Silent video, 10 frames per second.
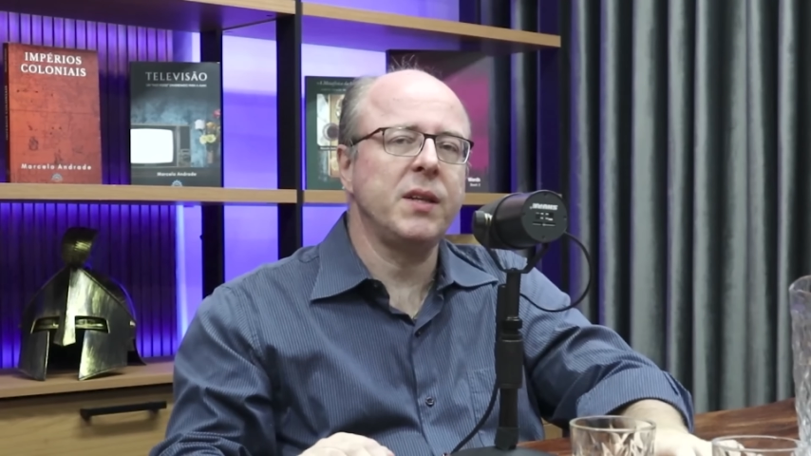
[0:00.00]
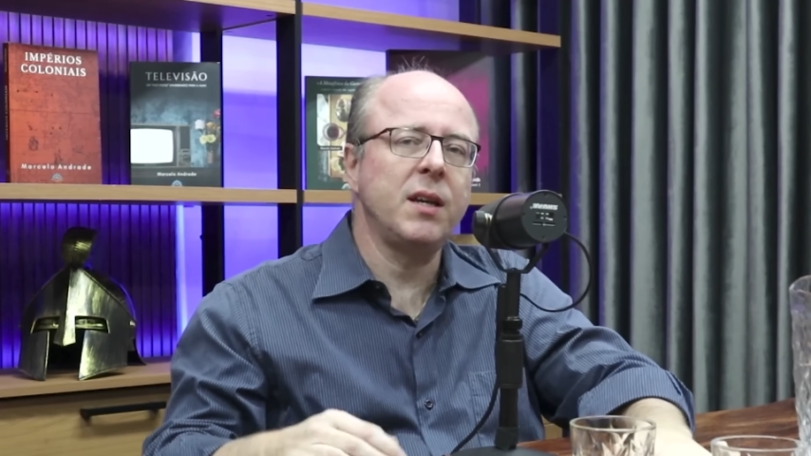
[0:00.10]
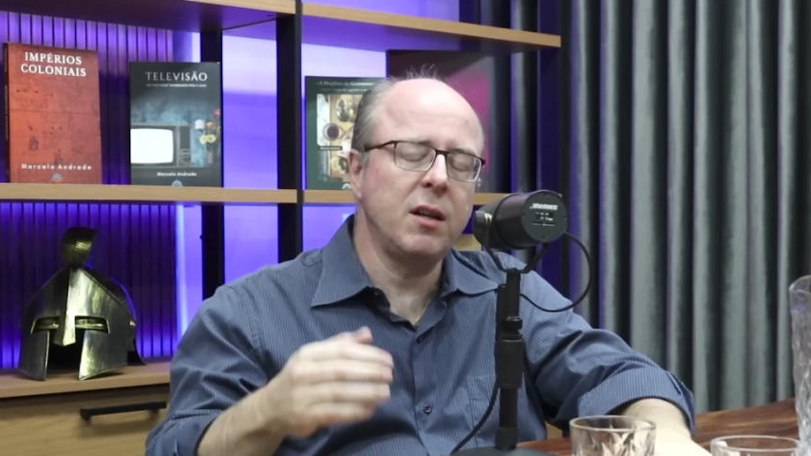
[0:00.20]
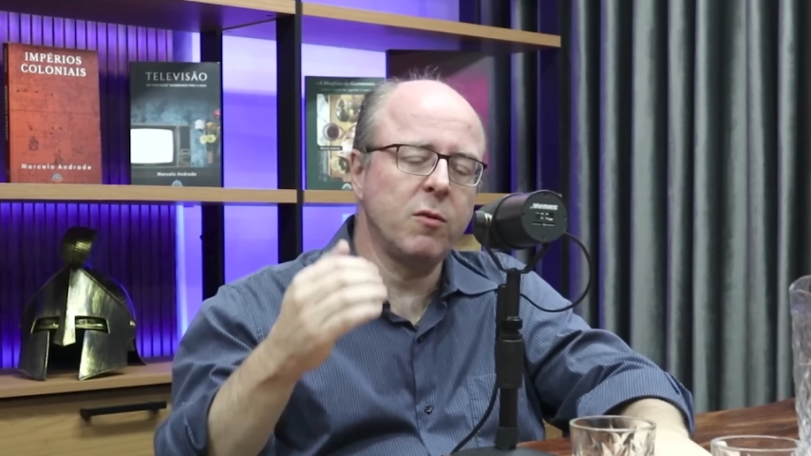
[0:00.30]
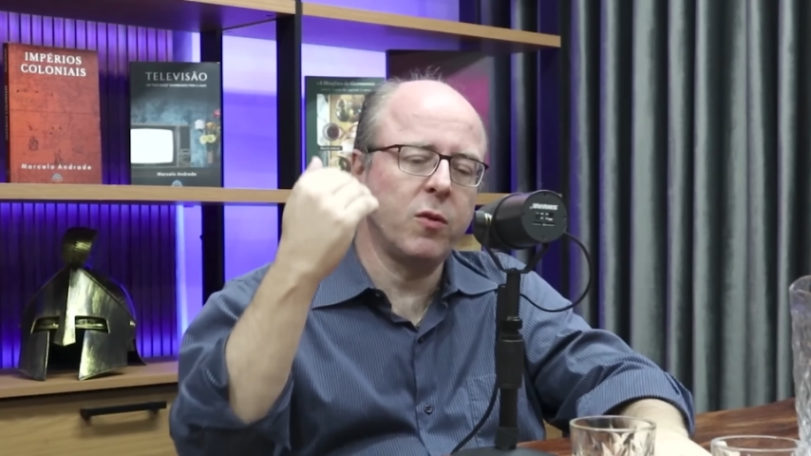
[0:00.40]
E
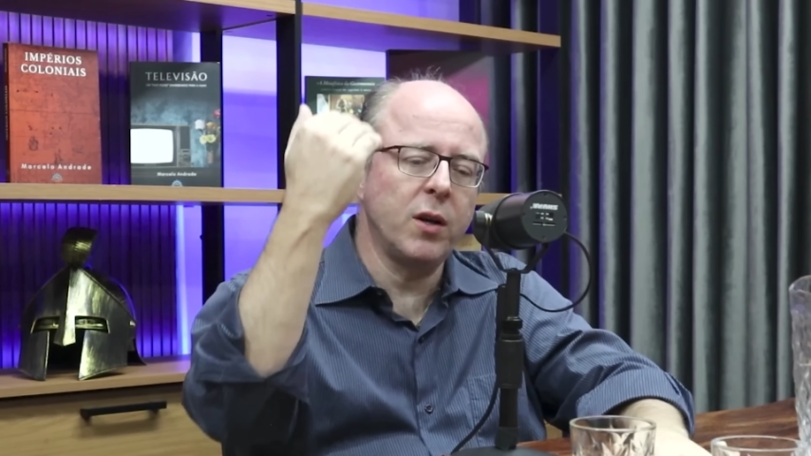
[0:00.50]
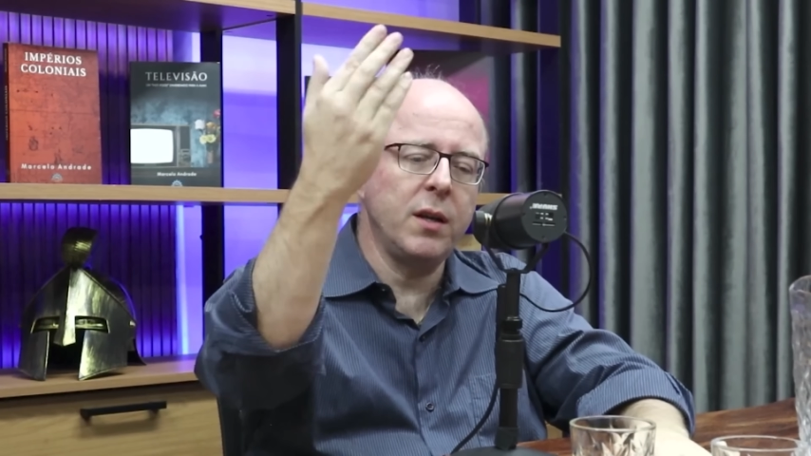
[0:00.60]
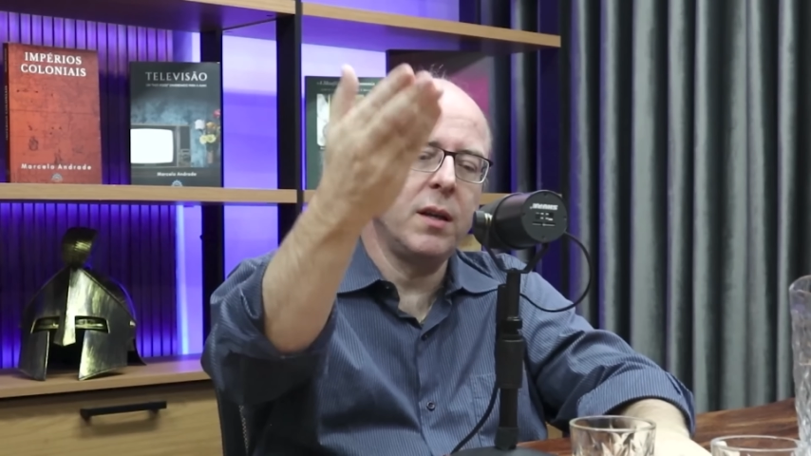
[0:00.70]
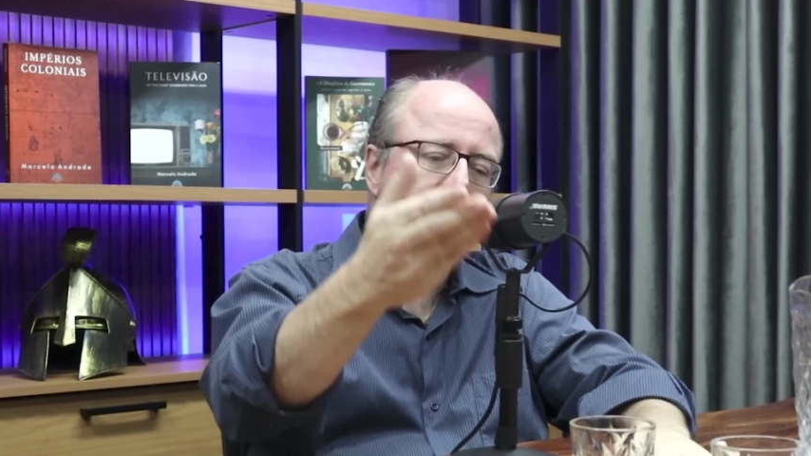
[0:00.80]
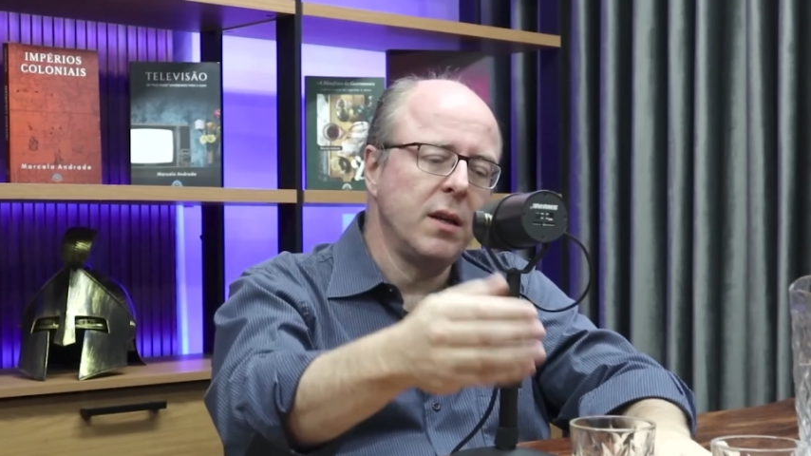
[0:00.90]
ele foi,
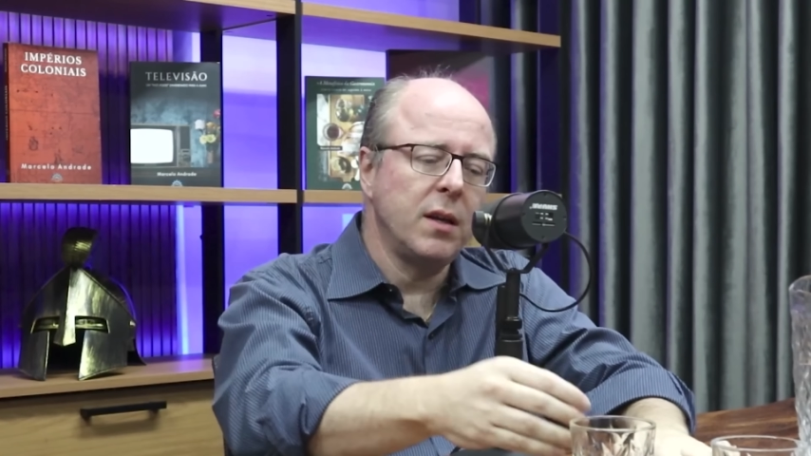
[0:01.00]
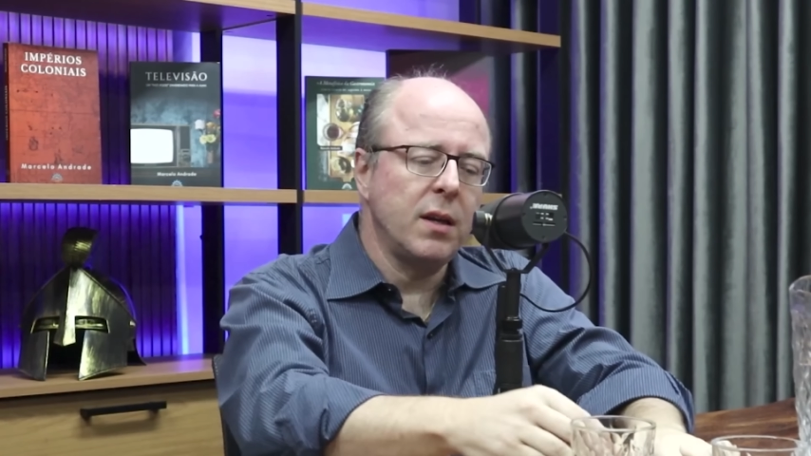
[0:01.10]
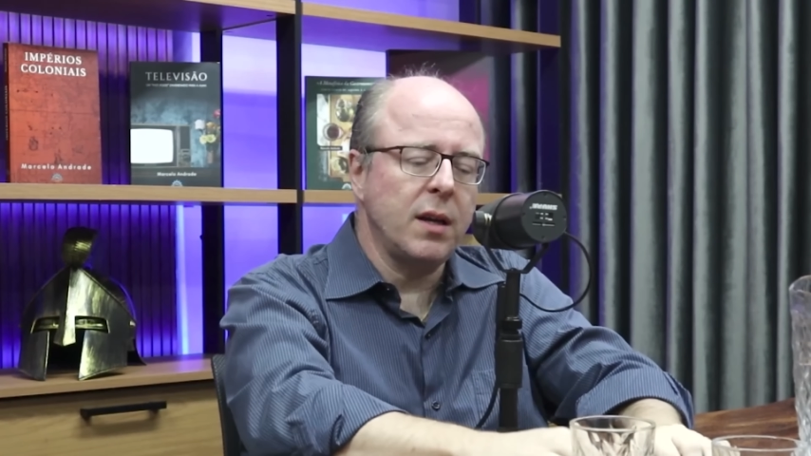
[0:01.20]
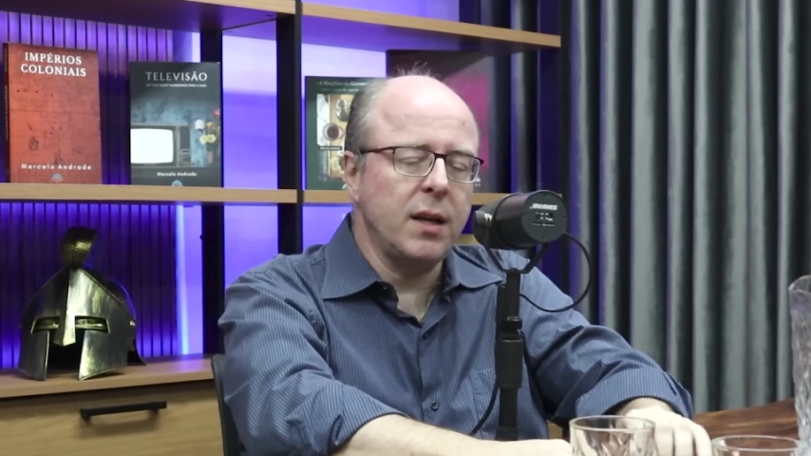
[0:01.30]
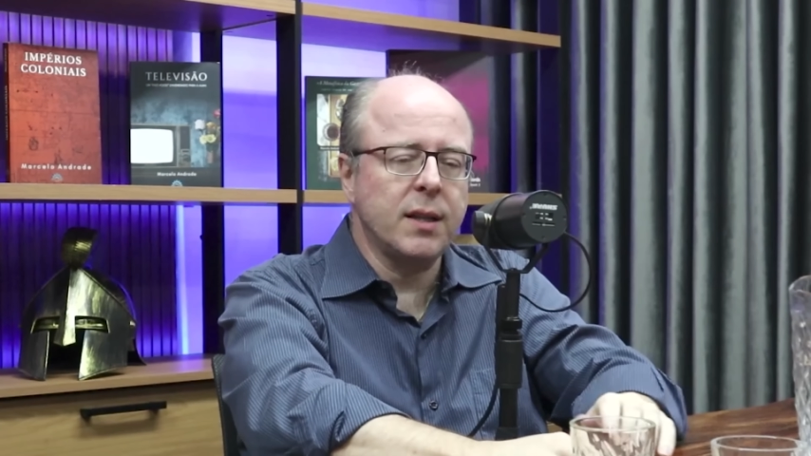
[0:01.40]

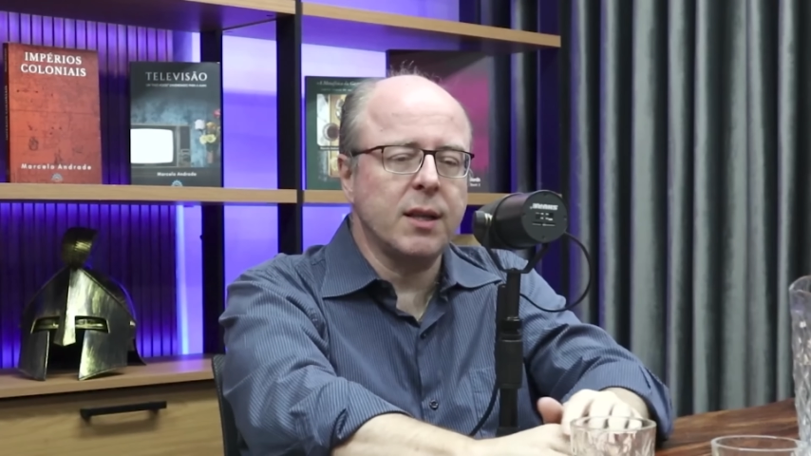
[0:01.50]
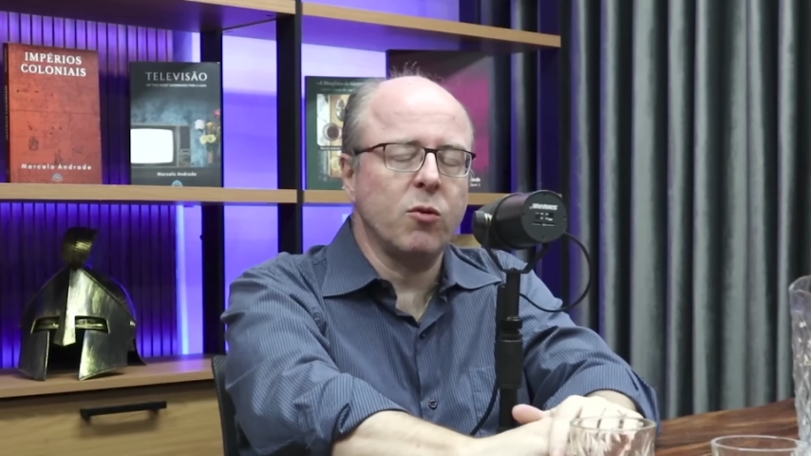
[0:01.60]
é, então,